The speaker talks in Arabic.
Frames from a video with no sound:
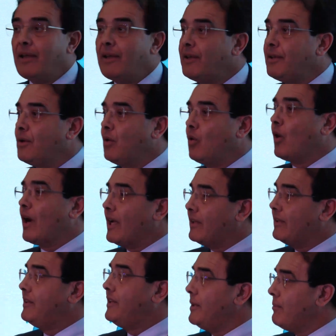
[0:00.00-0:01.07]
ما كيعرفوهاش
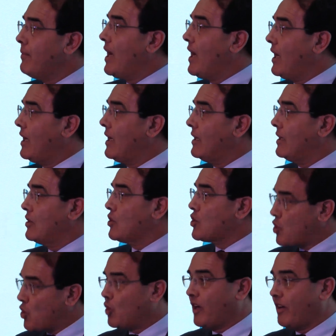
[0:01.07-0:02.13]
او كيجهلوها
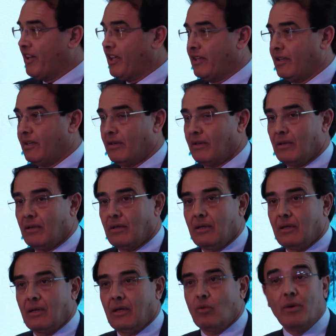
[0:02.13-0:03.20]
او ملي كيجيو
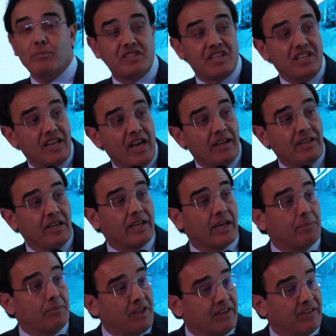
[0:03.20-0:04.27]
كيدوزوا بسرعه
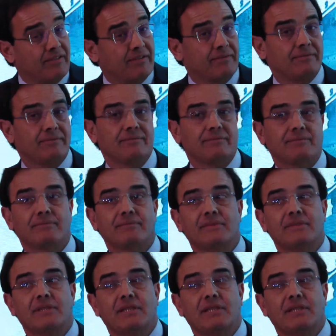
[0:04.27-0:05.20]
غيشوفوا هذه المعالم في